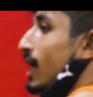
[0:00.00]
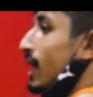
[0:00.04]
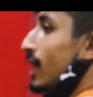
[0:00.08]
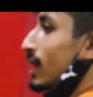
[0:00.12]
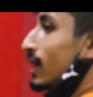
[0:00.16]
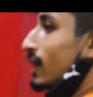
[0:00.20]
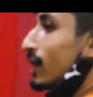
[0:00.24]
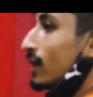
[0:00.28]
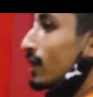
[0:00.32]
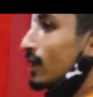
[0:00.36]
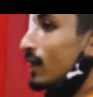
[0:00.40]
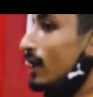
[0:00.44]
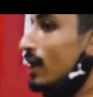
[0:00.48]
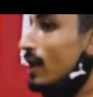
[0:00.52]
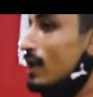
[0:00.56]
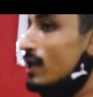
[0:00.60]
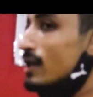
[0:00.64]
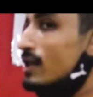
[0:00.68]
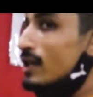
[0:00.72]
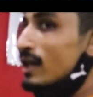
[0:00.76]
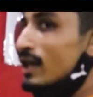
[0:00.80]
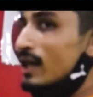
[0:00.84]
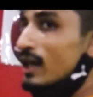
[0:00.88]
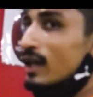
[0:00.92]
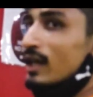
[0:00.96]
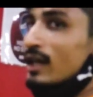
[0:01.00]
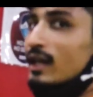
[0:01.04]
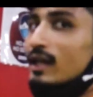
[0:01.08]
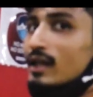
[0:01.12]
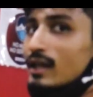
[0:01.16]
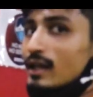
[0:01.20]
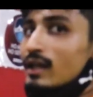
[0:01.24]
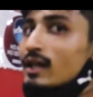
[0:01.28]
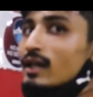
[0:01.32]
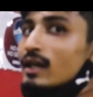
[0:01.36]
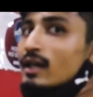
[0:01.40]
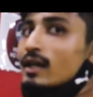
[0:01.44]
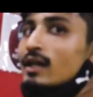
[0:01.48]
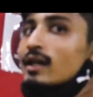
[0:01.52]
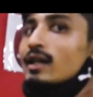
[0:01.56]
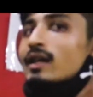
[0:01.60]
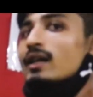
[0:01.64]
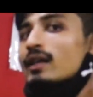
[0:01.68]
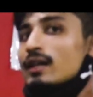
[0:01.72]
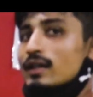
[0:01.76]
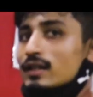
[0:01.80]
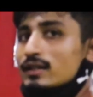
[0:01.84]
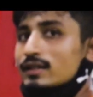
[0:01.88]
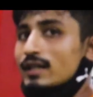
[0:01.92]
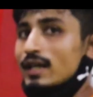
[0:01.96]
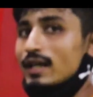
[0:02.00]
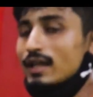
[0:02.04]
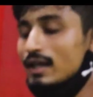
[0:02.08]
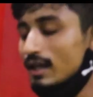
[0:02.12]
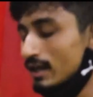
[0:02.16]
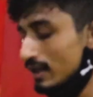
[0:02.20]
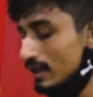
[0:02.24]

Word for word: यहाँ तक खींचने के लिए सही